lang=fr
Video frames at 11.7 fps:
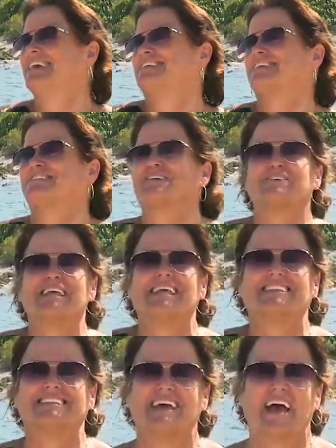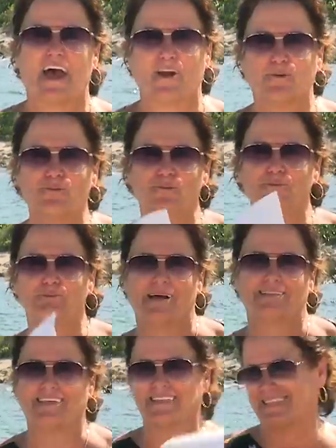c'est ça que j'allais dire. Akuna
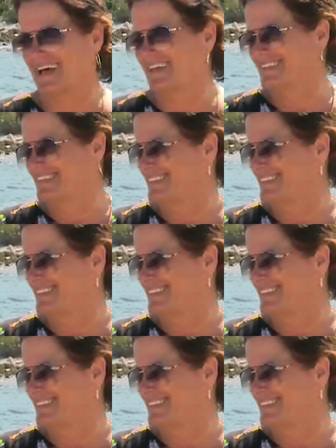Matata.